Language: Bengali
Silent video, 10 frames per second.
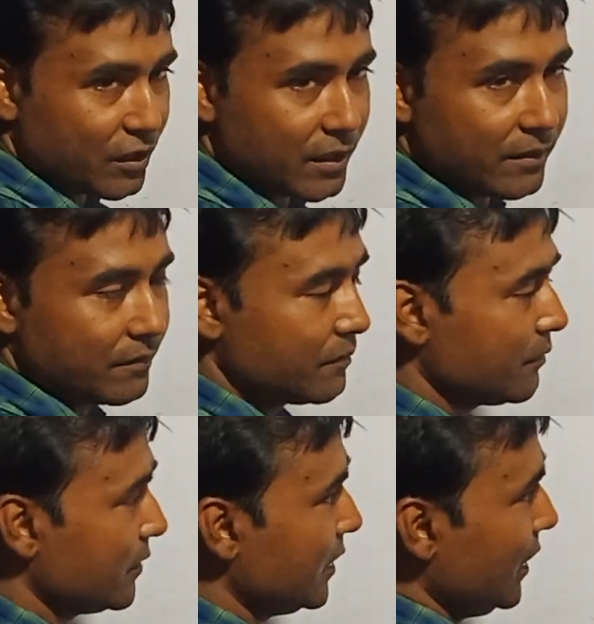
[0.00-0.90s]
ম আসে
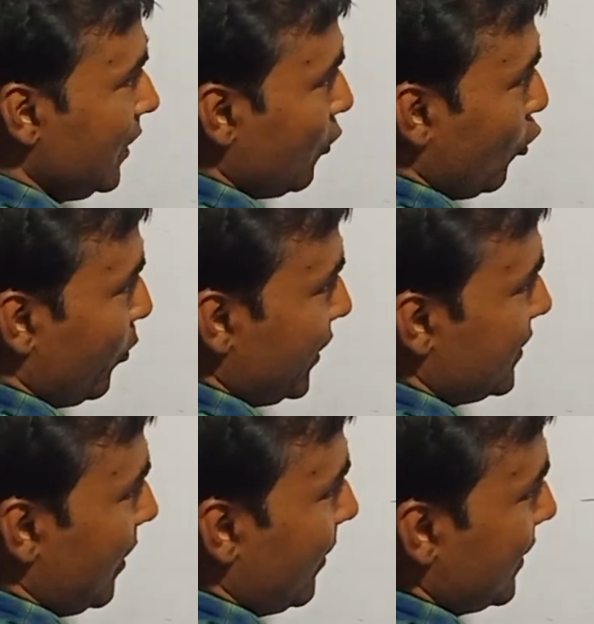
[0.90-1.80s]
ওপরে
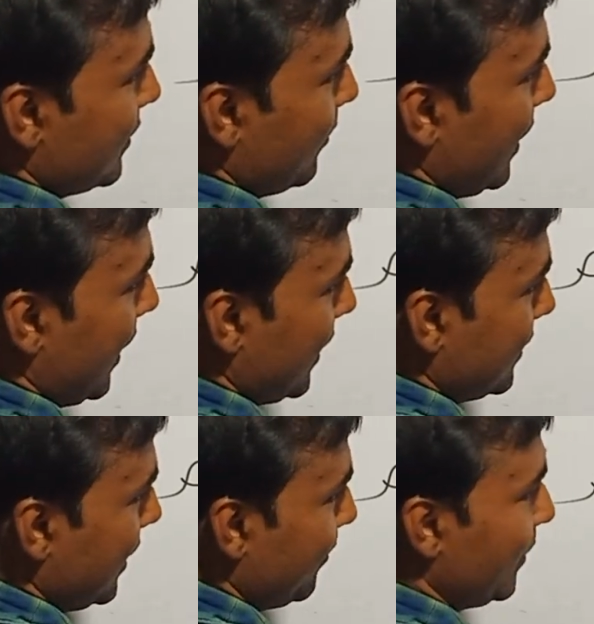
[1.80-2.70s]
যাবার আছে মানে আকার
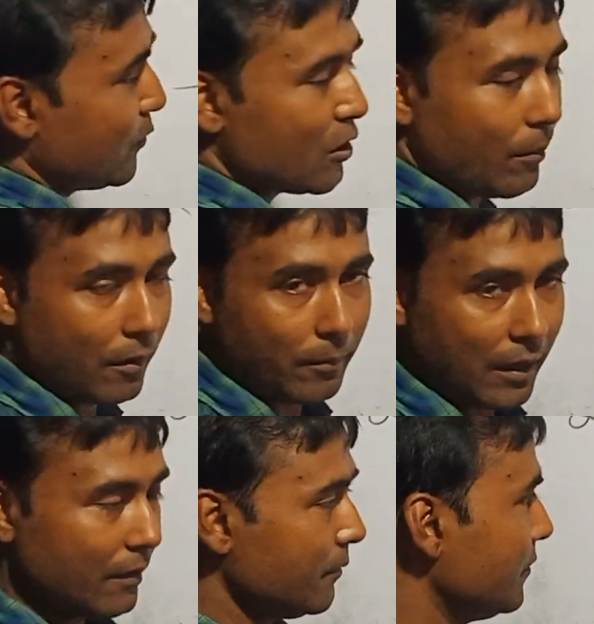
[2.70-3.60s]
দিলাম মিম জবর
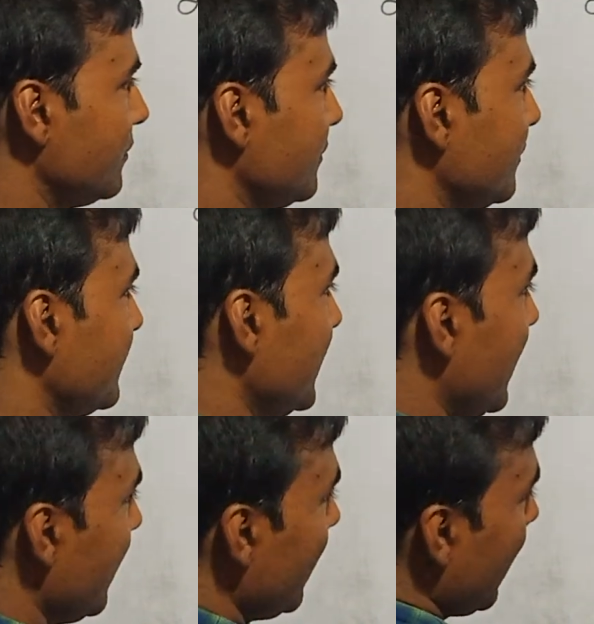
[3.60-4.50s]
মা
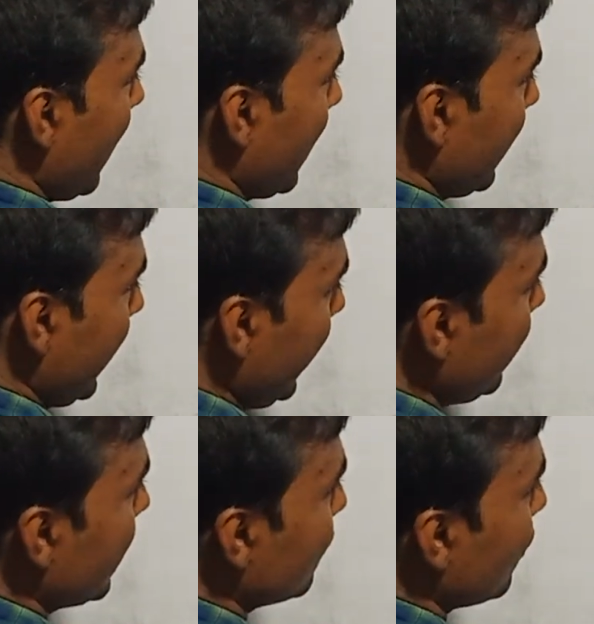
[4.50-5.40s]
আর
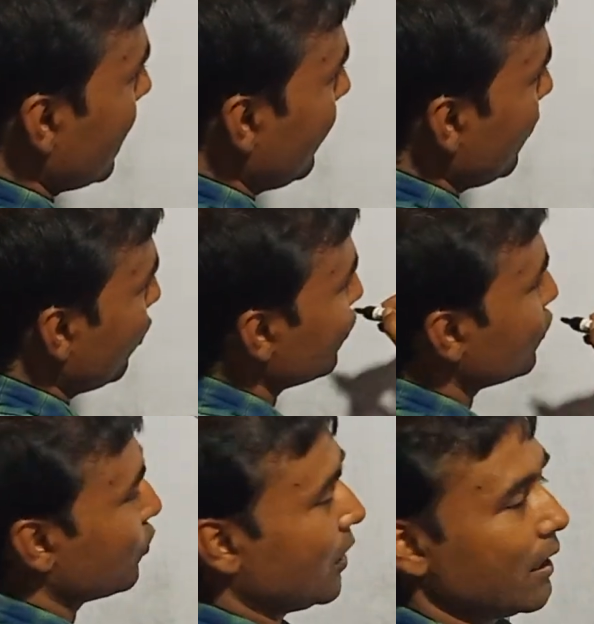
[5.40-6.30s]
এইটার সঙ্গে আমি
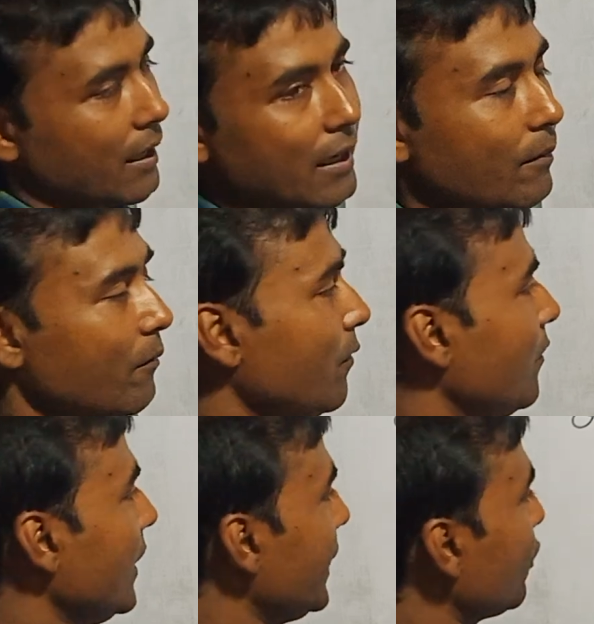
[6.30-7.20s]
হস্যকার লাগালাম
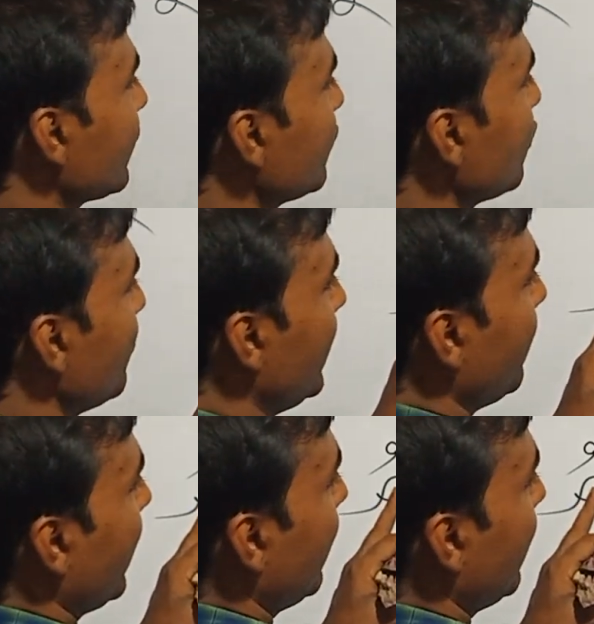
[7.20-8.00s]
এটাও কিন্তু মিম